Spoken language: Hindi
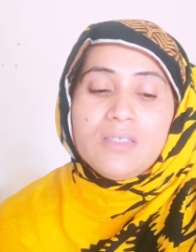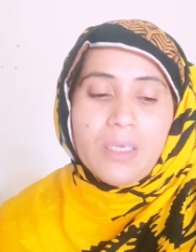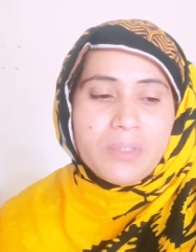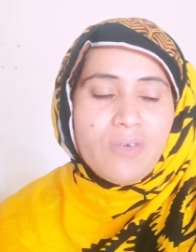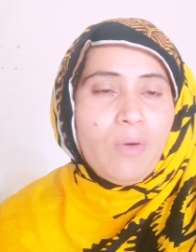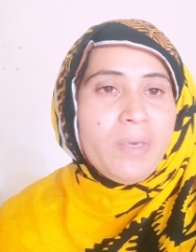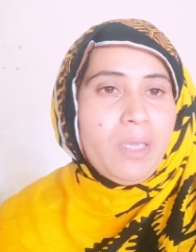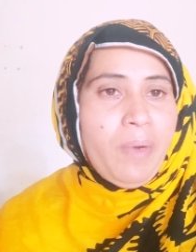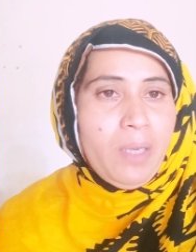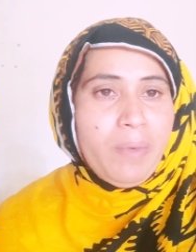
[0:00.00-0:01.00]
जब से वो
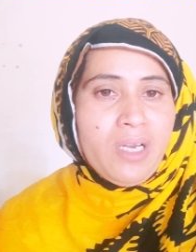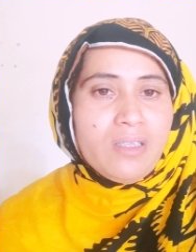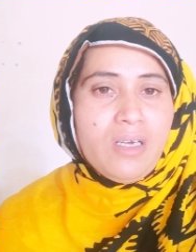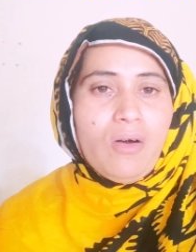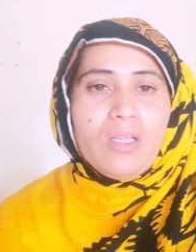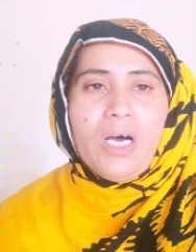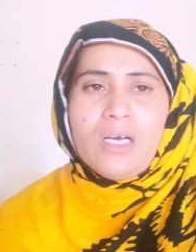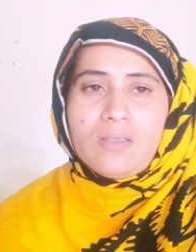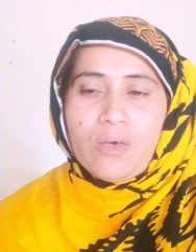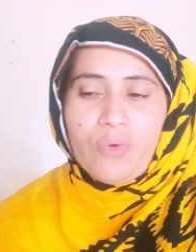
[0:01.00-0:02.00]
हमारे भाई बने थे और
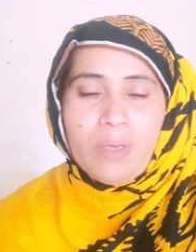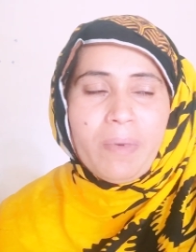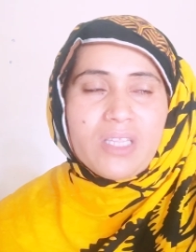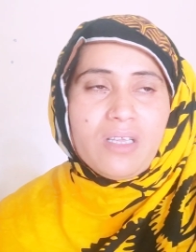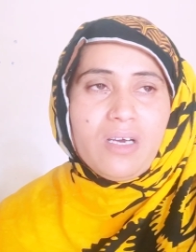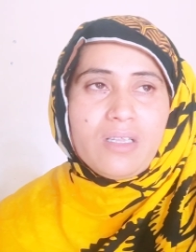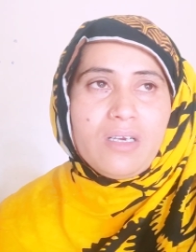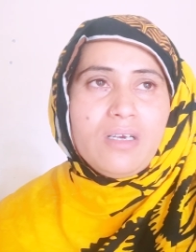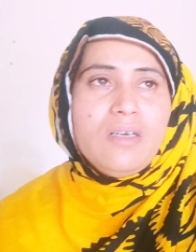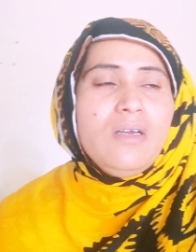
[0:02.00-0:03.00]
आज तक वो निभाते आ
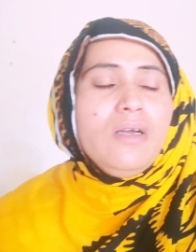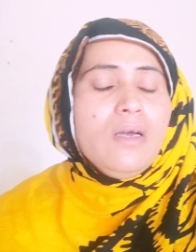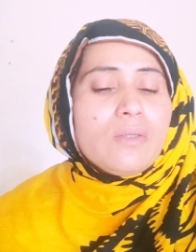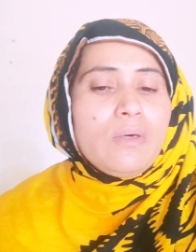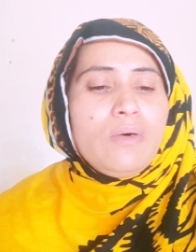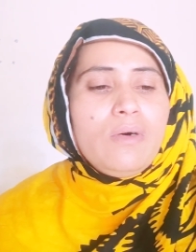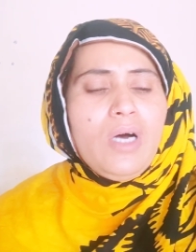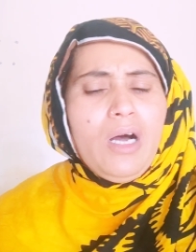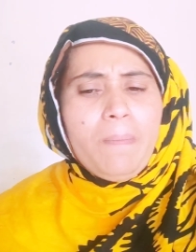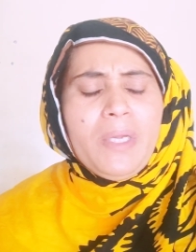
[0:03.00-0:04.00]
रहे हैं तो
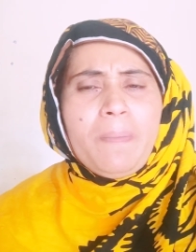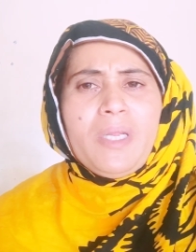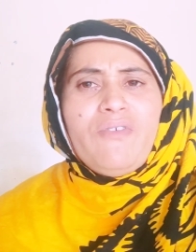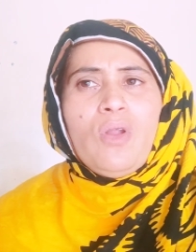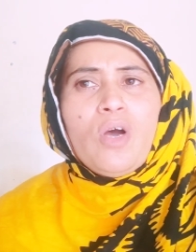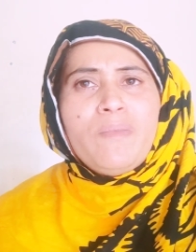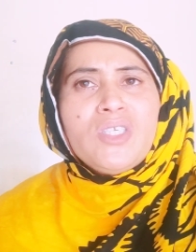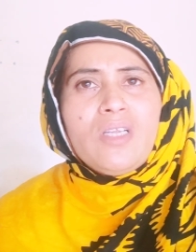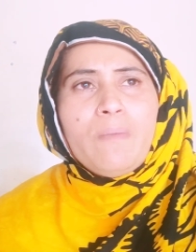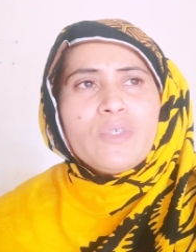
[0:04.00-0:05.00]
आपने अपने ब्लॉग में
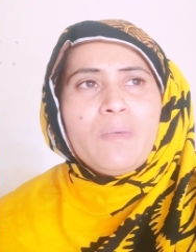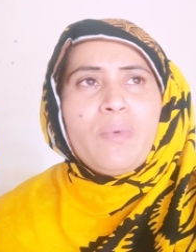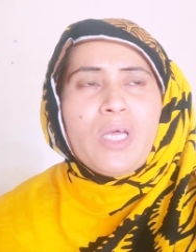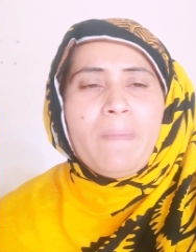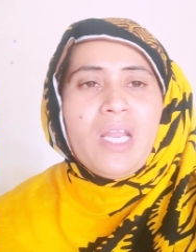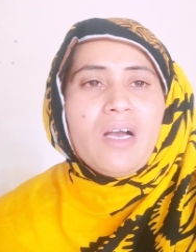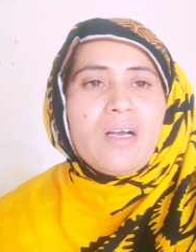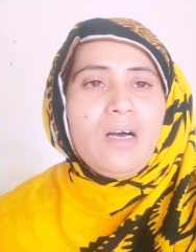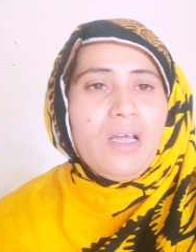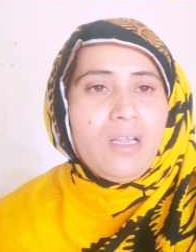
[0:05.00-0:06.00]
जितना मुझे बुरा भला
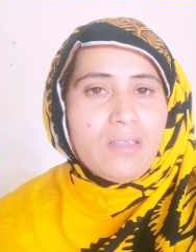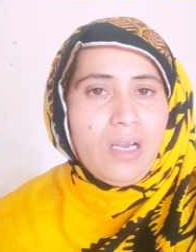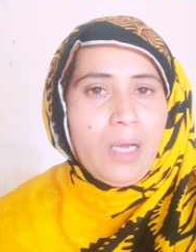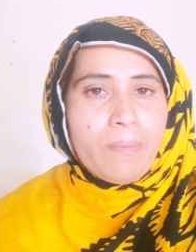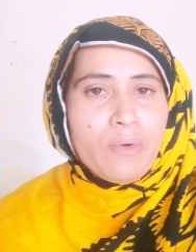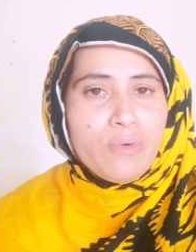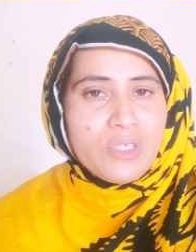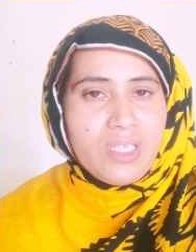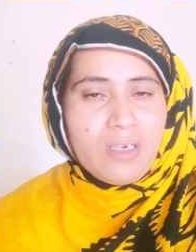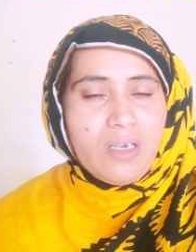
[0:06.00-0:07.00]
कहा अल्लाह ताला आपको
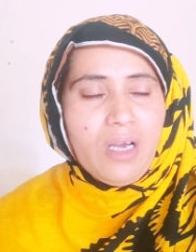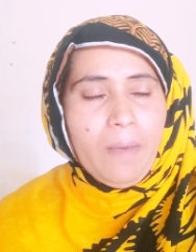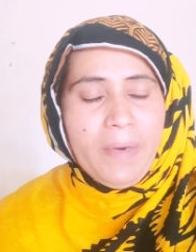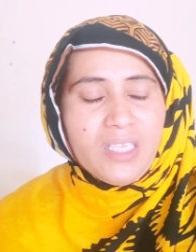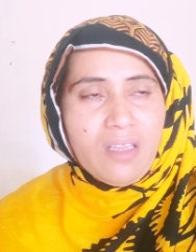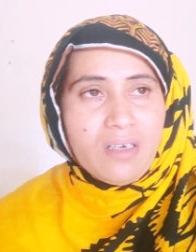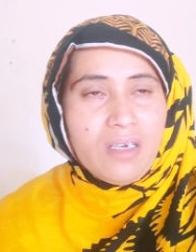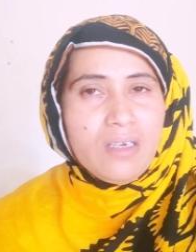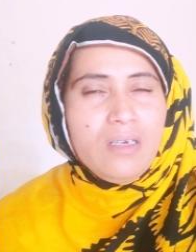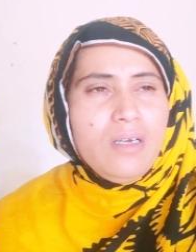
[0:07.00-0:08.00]
खुश रखे आबाद
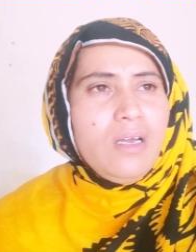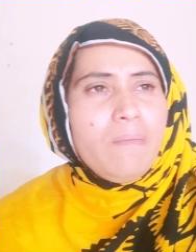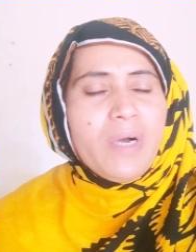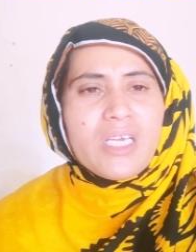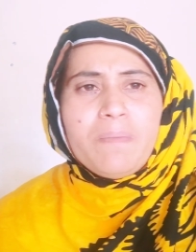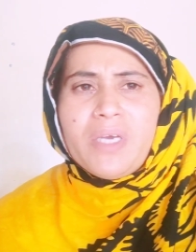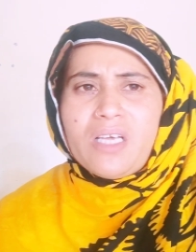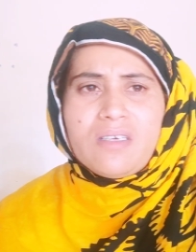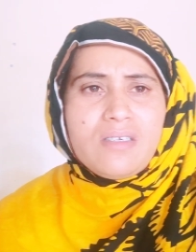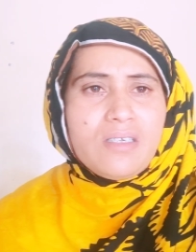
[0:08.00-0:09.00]
रखे बाकी
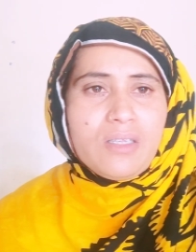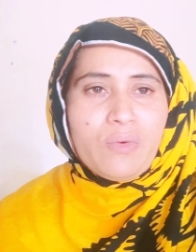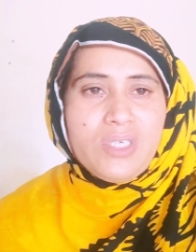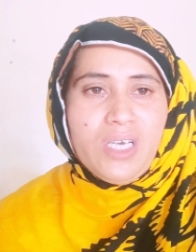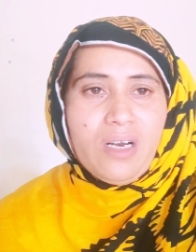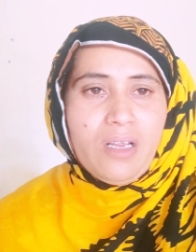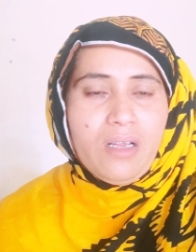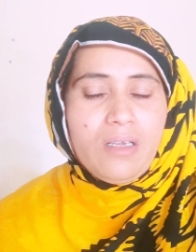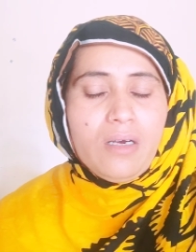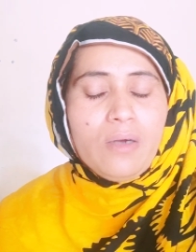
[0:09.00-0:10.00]
मेरा किसी साथ कोई झगड़ा
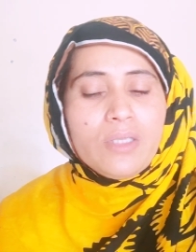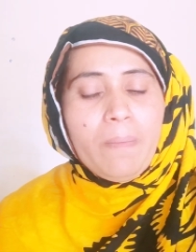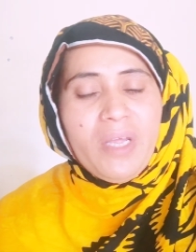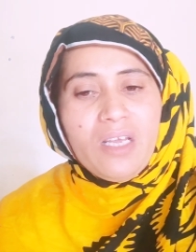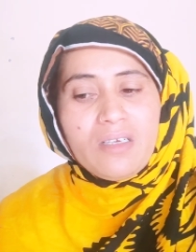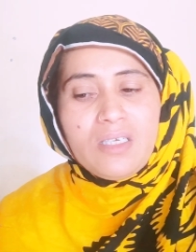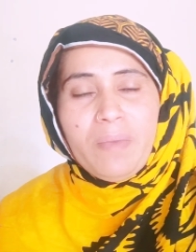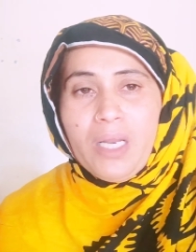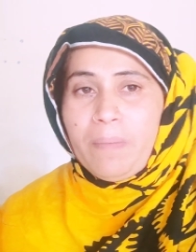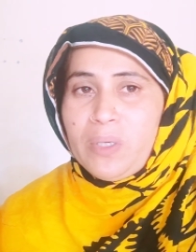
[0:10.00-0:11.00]
नहीं है और ना मैंने किसी
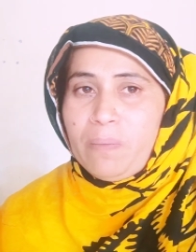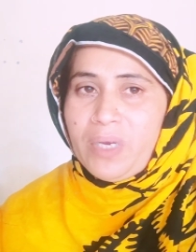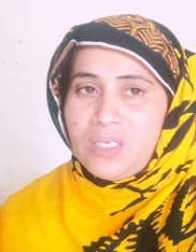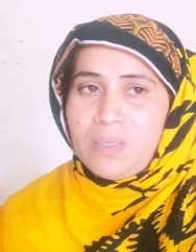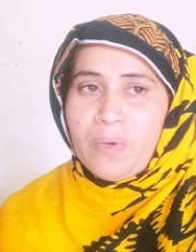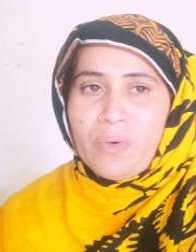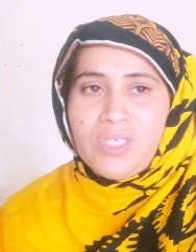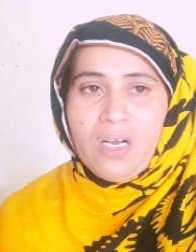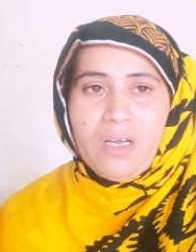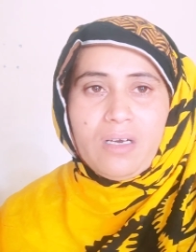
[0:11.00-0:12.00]
बहन भाइयों में किसी में कोई
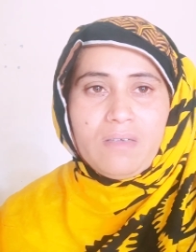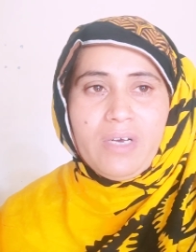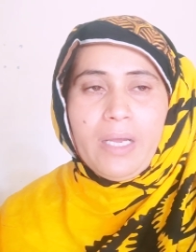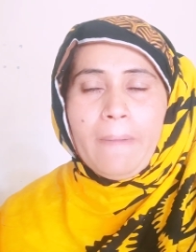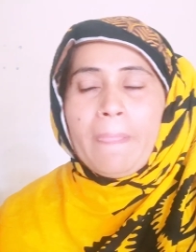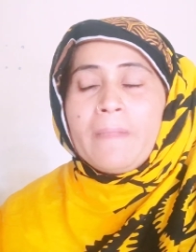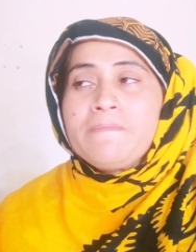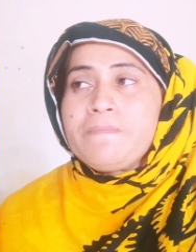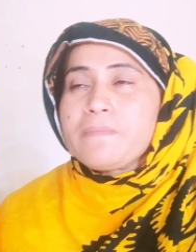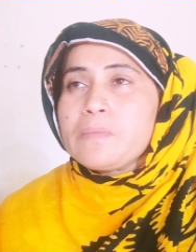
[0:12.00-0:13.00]
झगड़ा करवाया
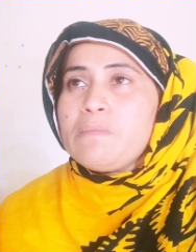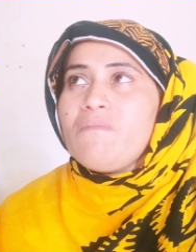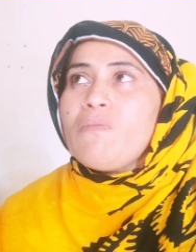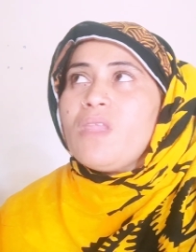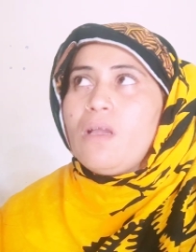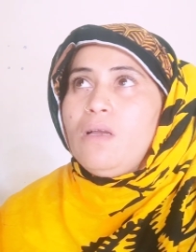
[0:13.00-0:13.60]
है